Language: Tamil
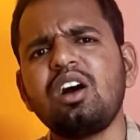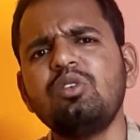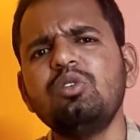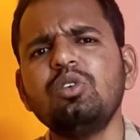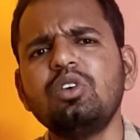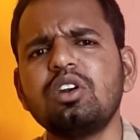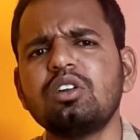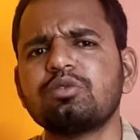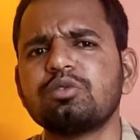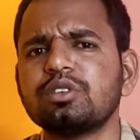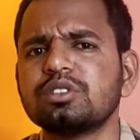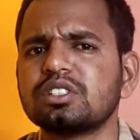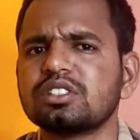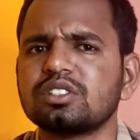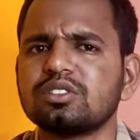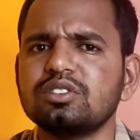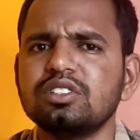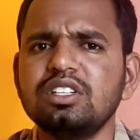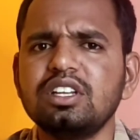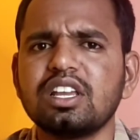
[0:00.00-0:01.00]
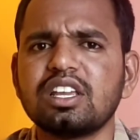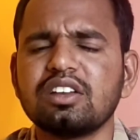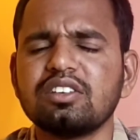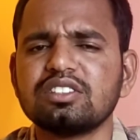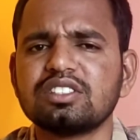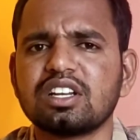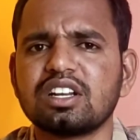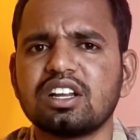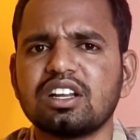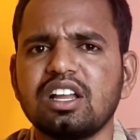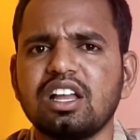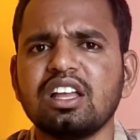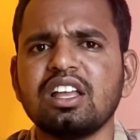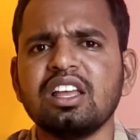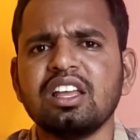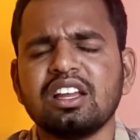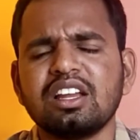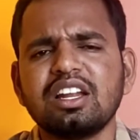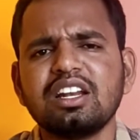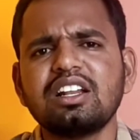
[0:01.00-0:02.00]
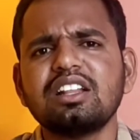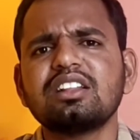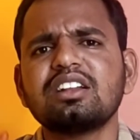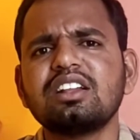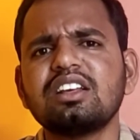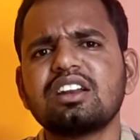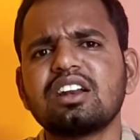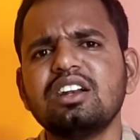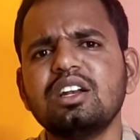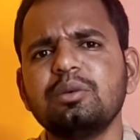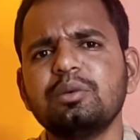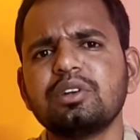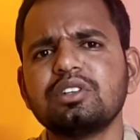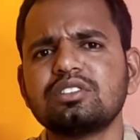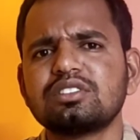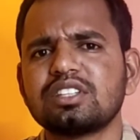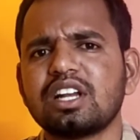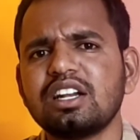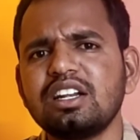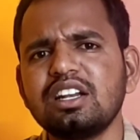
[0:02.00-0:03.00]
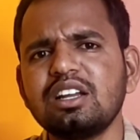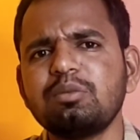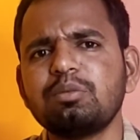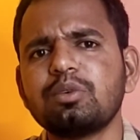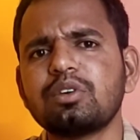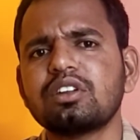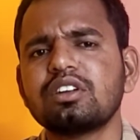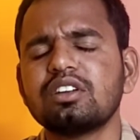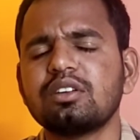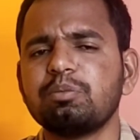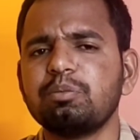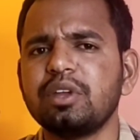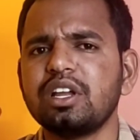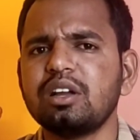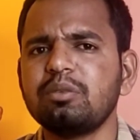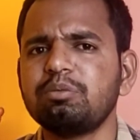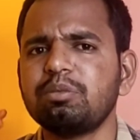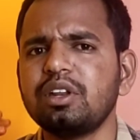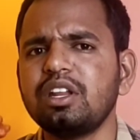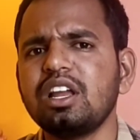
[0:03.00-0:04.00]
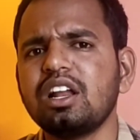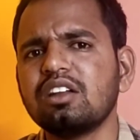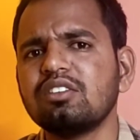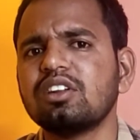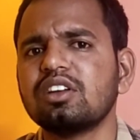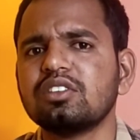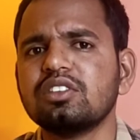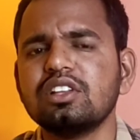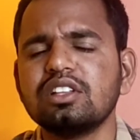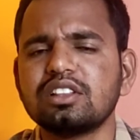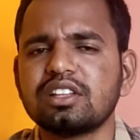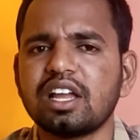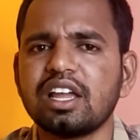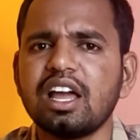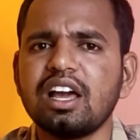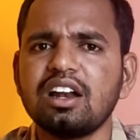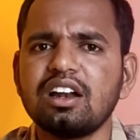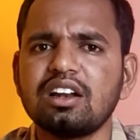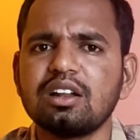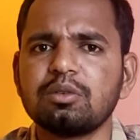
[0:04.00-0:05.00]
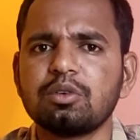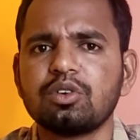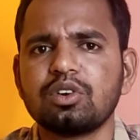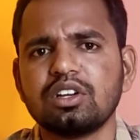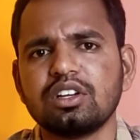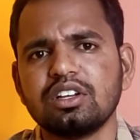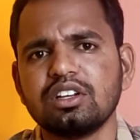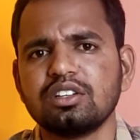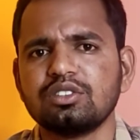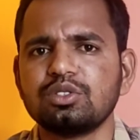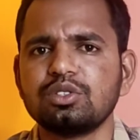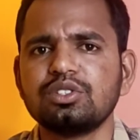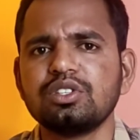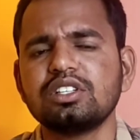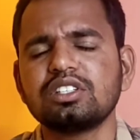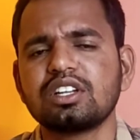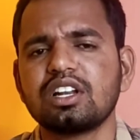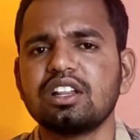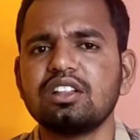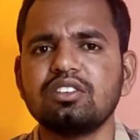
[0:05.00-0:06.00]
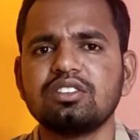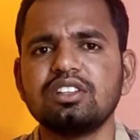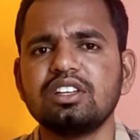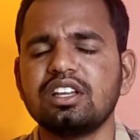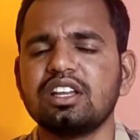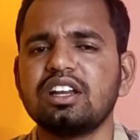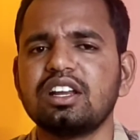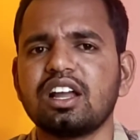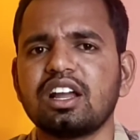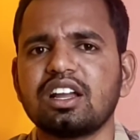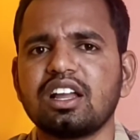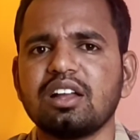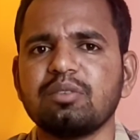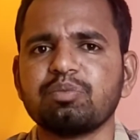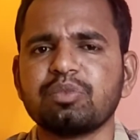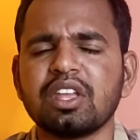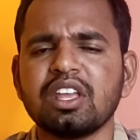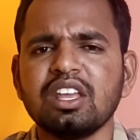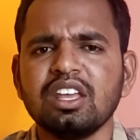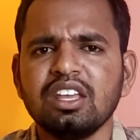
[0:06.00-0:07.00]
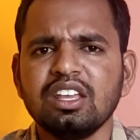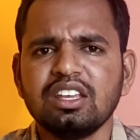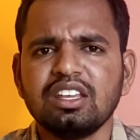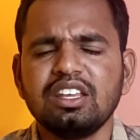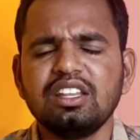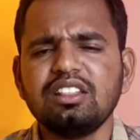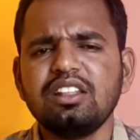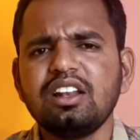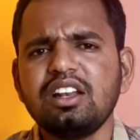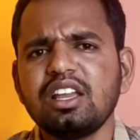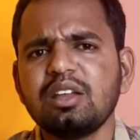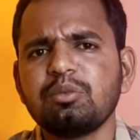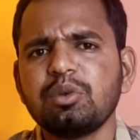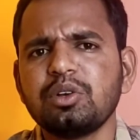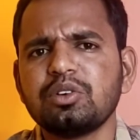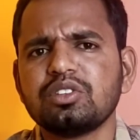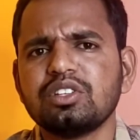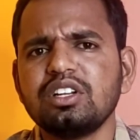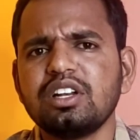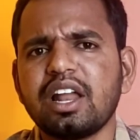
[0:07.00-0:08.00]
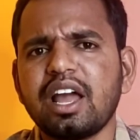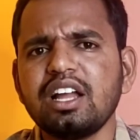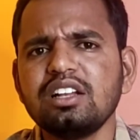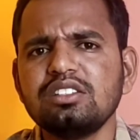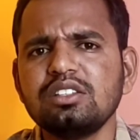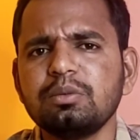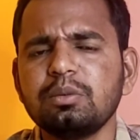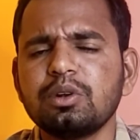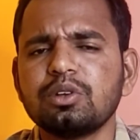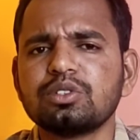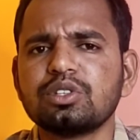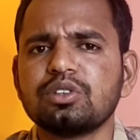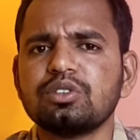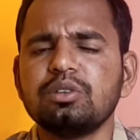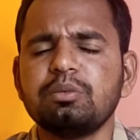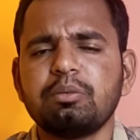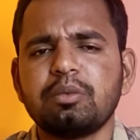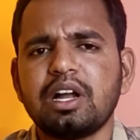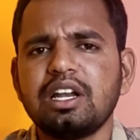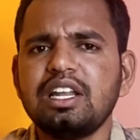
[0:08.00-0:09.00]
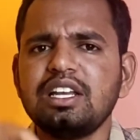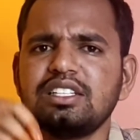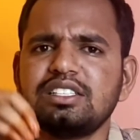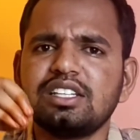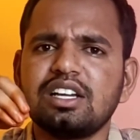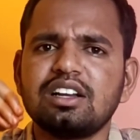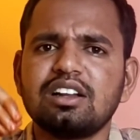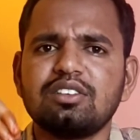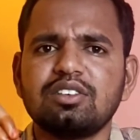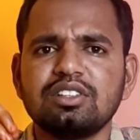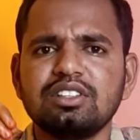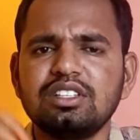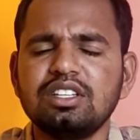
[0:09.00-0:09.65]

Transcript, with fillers: அவங்களோட ஃபோர்ஸஸ் வந்து நிற்க வச்சிடறாங்க கிட்டத்தட்ட ரெண்டு பேரும் சண்டை போடுறதுக்கு மிகப்பெரிய அளவில் வந்து தயாரான ஒரு சுச்சுவேஷனில் தான் வந்து இருக்காங்க இந்த டைமில் வந்து நான்சி பெலோசி வந்து மலேசியாவில்